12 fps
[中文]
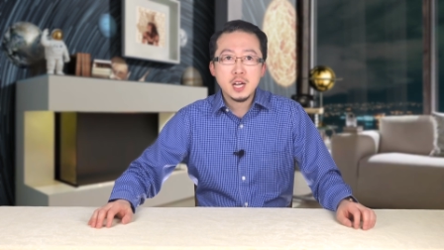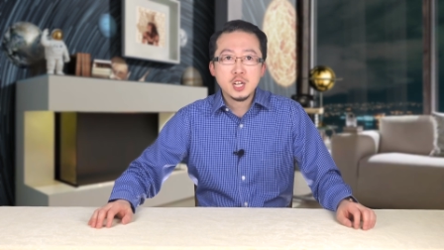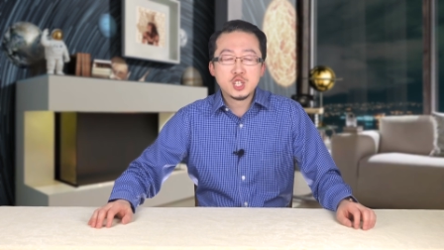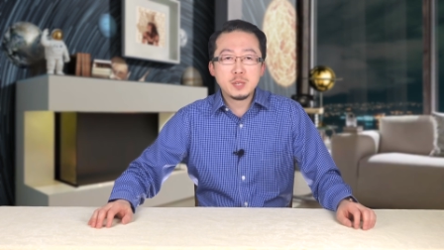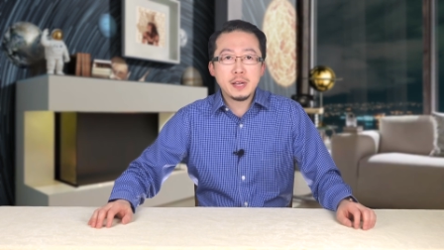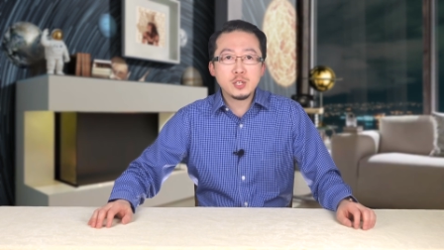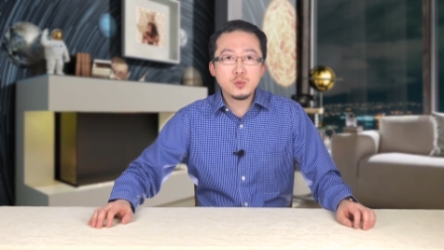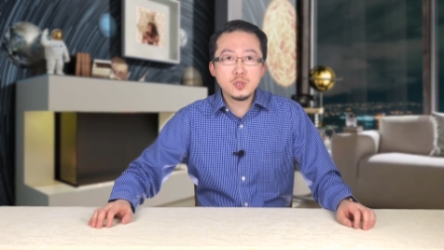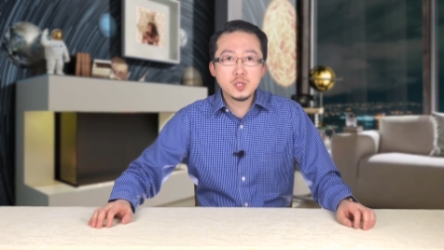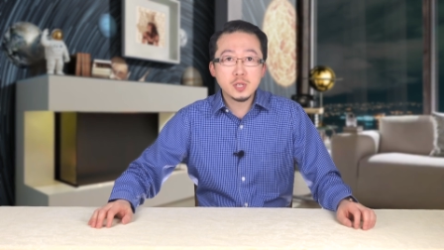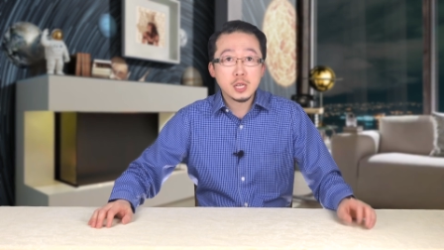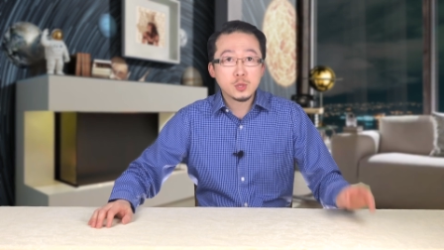值班军
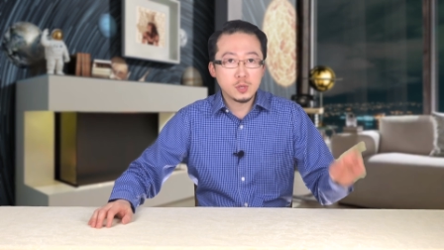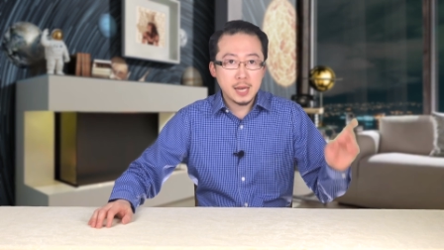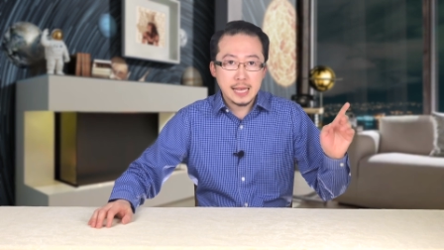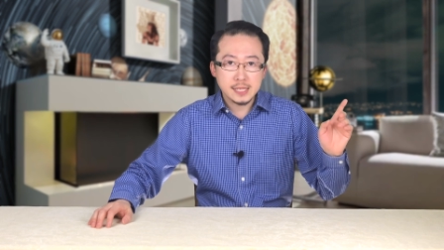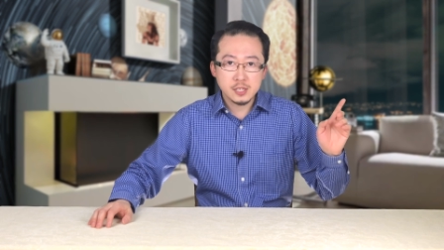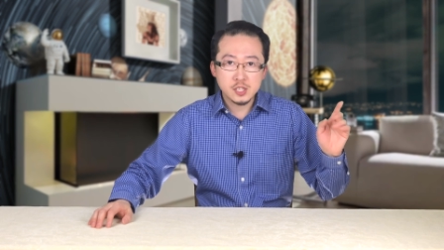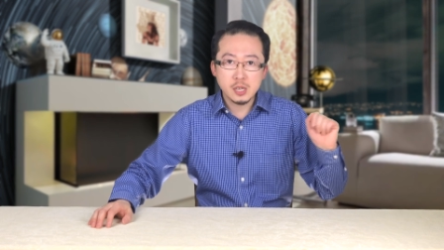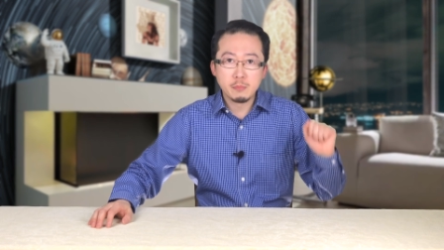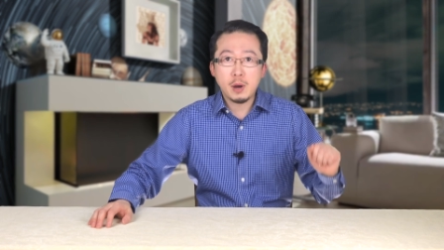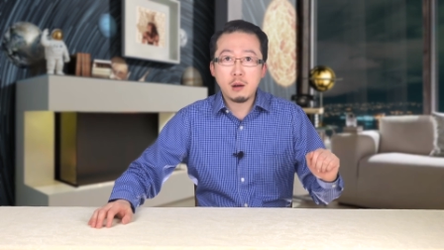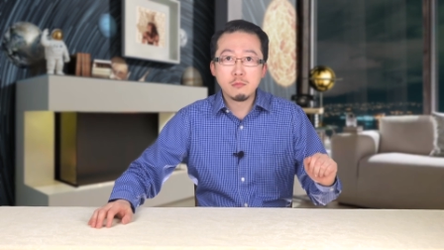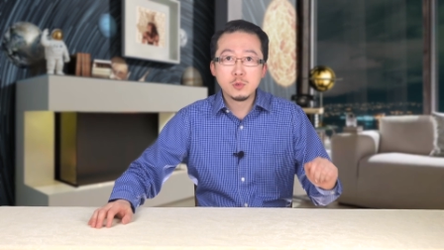士呢就拉响了警
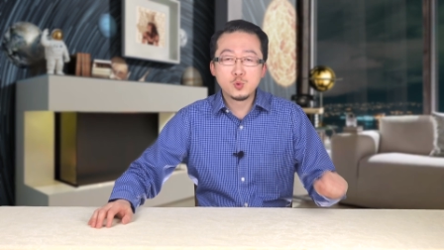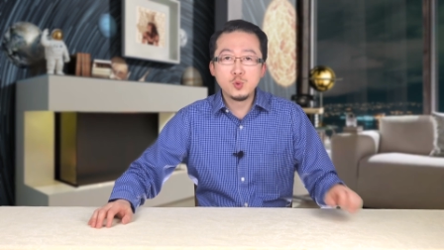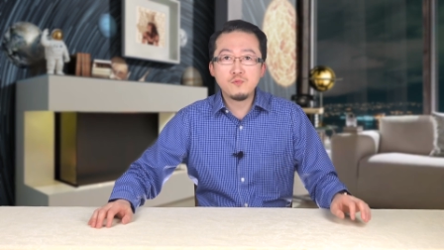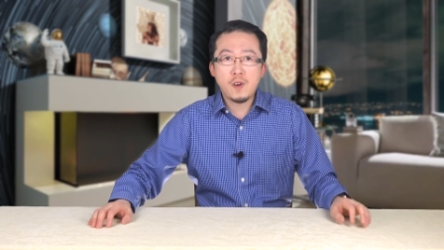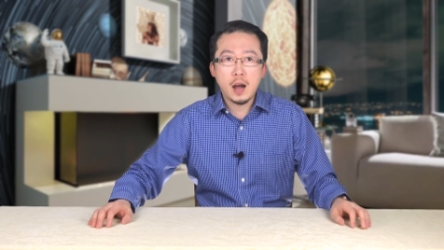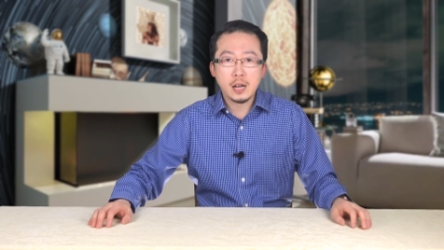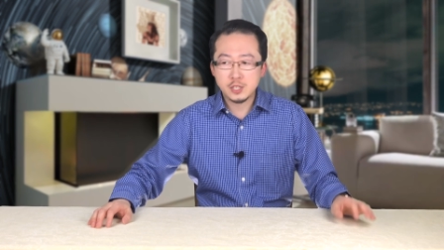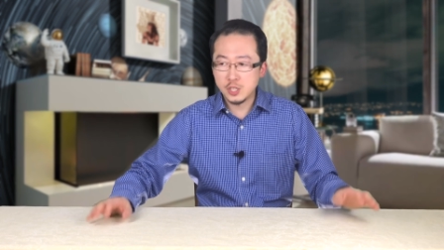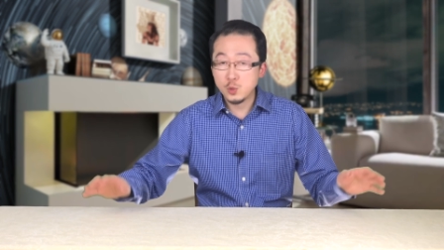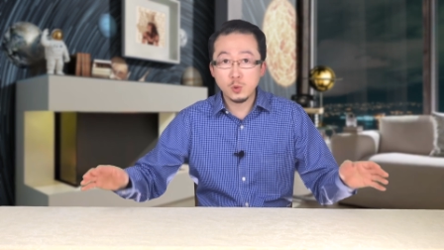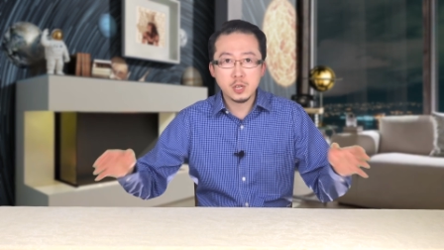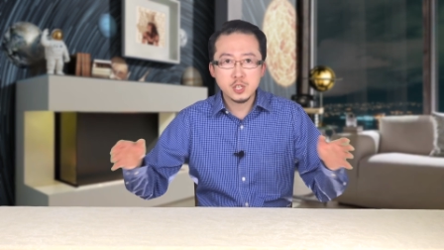报，军方啊进
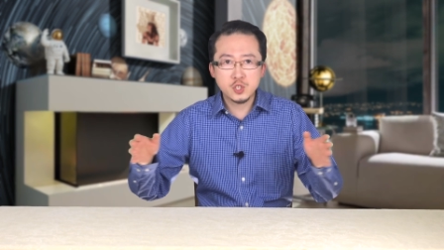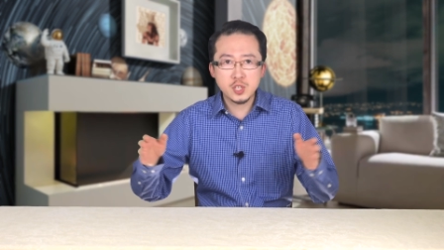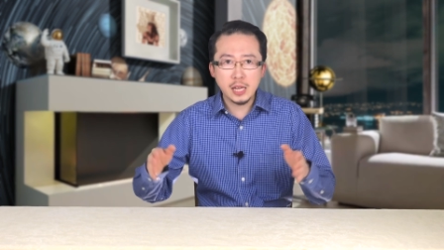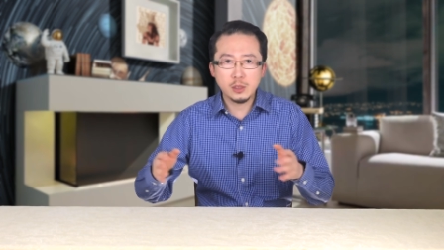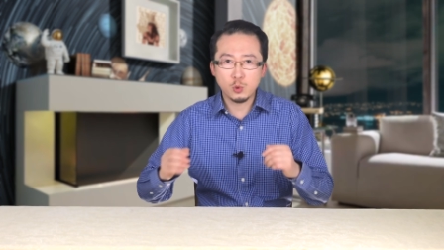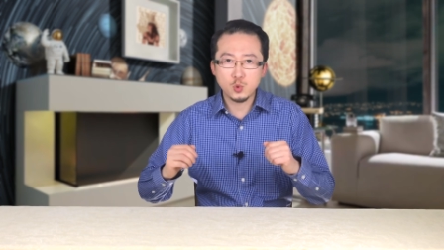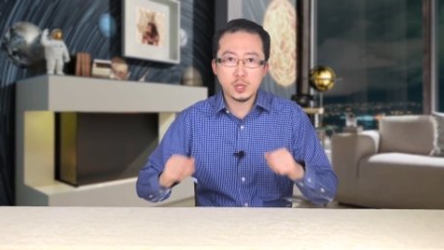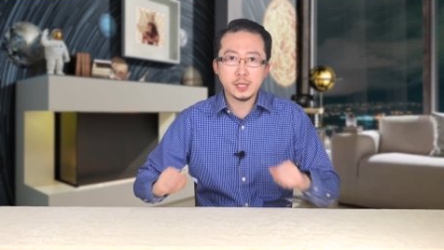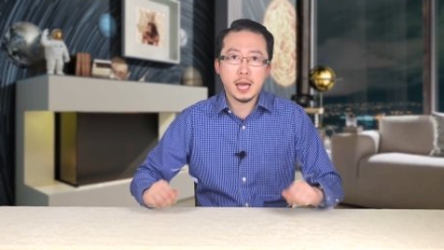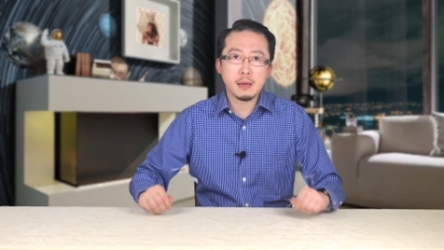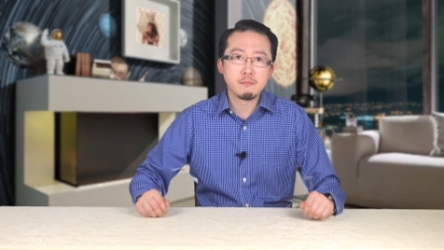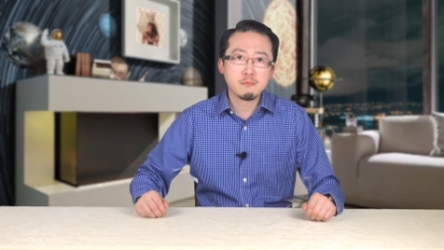入了战斗状
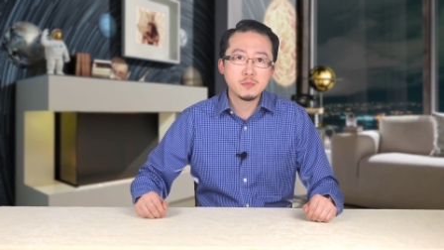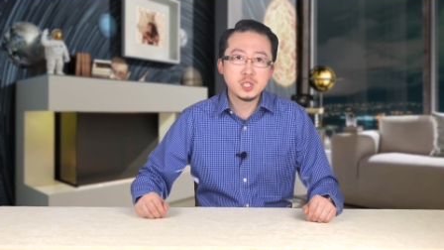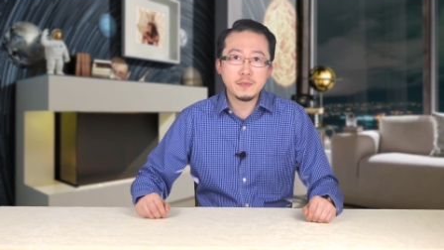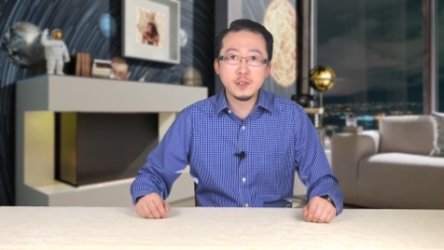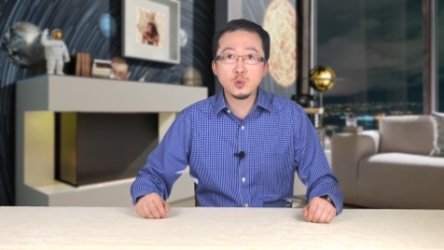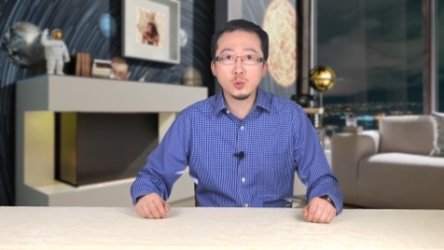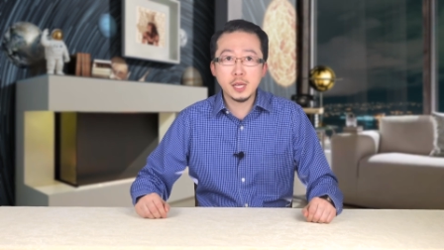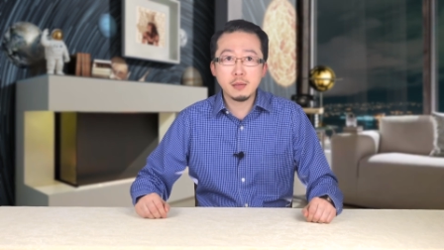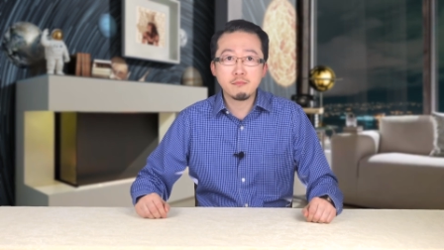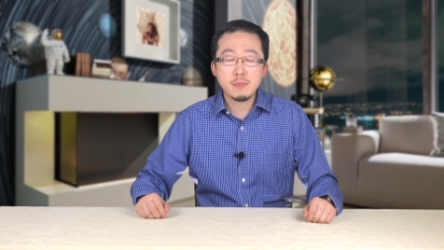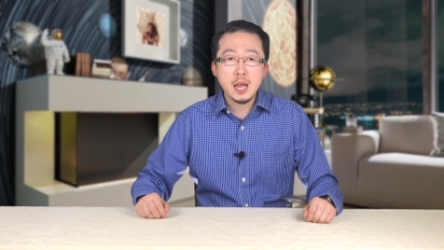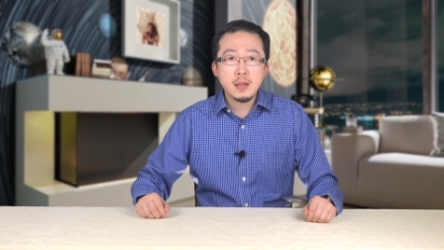态。几分钟内，
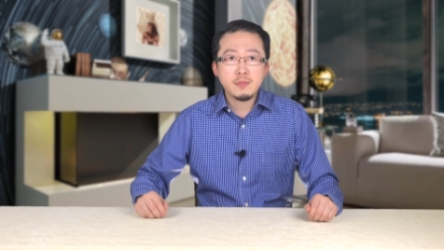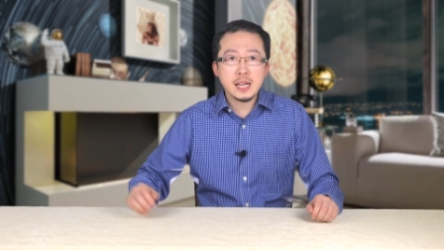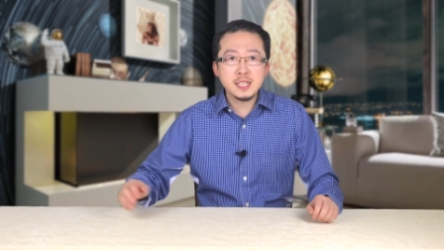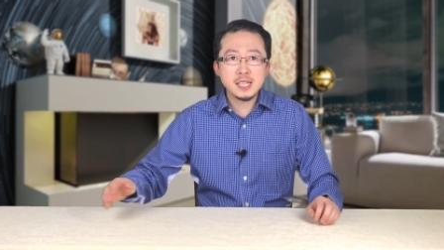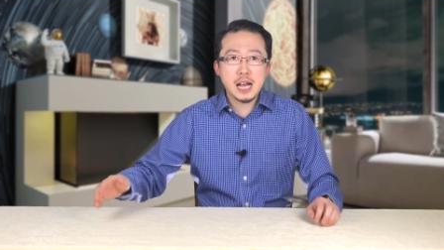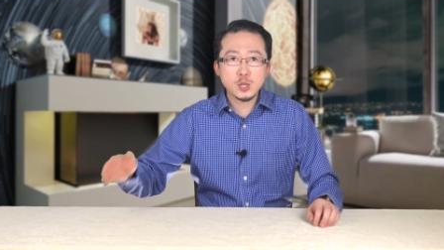南加